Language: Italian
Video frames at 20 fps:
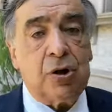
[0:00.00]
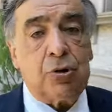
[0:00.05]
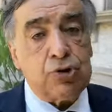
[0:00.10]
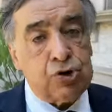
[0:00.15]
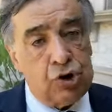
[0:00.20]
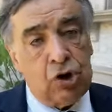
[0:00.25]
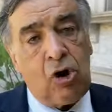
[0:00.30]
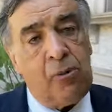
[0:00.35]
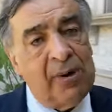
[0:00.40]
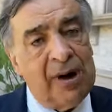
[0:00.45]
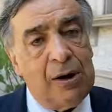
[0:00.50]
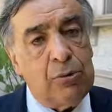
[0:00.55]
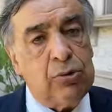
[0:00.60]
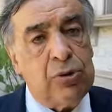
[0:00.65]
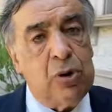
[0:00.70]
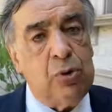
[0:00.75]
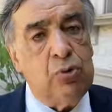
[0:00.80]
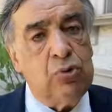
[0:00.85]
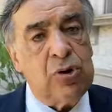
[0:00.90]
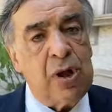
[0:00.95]
così come l'ha
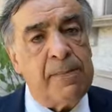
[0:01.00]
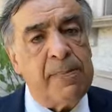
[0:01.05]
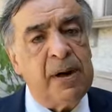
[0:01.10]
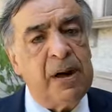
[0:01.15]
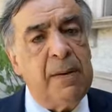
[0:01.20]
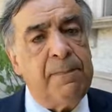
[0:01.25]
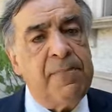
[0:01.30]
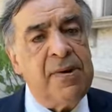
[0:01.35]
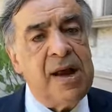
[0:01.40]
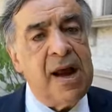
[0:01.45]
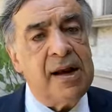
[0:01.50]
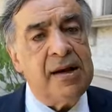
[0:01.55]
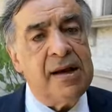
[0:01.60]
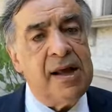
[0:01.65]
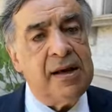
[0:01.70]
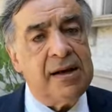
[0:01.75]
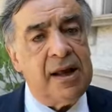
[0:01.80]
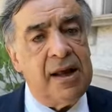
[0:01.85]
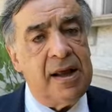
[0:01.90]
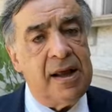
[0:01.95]
ottenuta per il
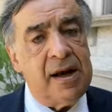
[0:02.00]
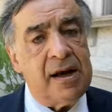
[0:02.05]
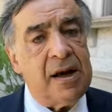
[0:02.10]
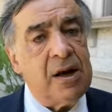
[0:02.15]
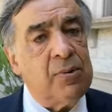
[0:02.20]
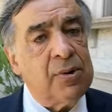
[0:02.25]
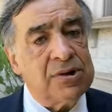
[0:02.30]
PNRR,